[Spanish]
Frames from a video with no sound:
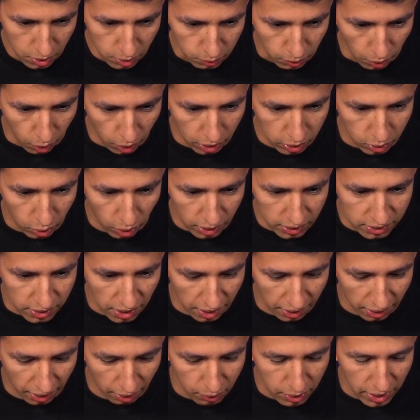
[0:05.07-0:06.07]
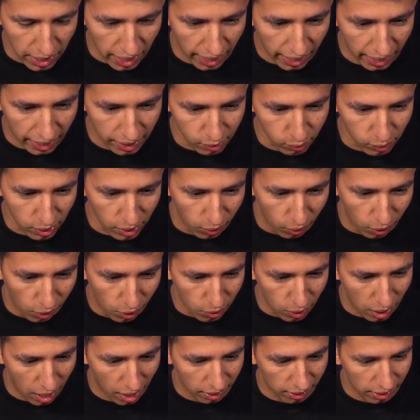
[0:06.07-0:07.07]
Espero que todos estén re bien,
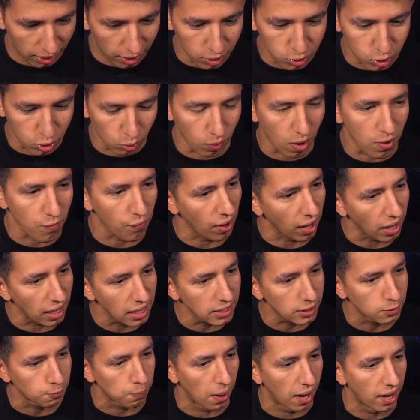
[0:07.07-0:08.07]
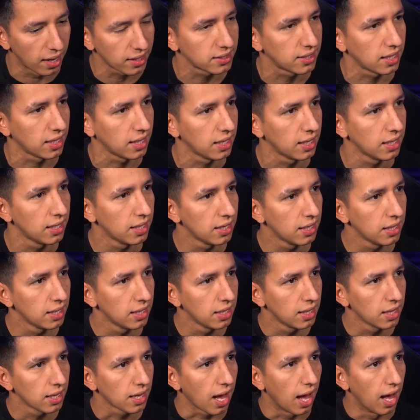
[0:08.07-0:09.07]
weón. La verdad, yo estoy muy feliz, parce.
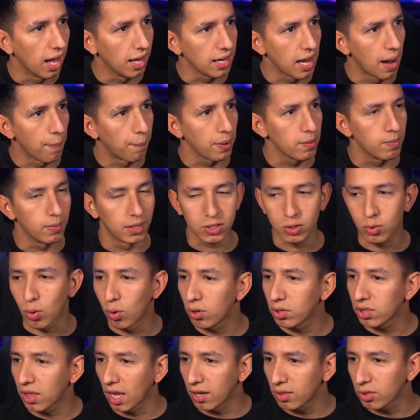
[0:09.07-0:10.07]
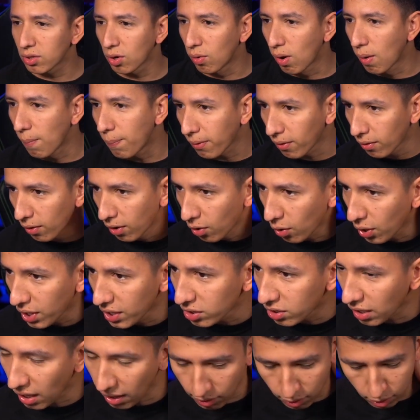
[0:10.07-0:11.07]
Cada día, pues, más contento, vamos por lo de los
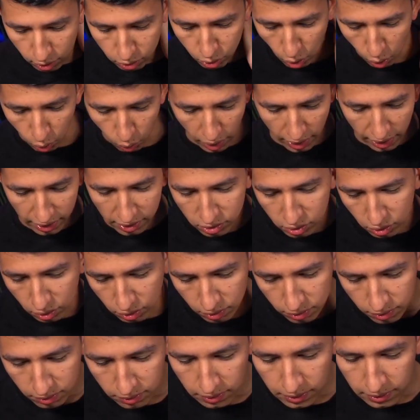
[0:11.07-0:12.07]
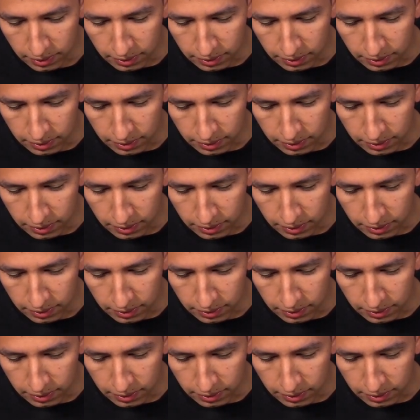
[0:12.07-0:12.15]
entrenos y todo eso.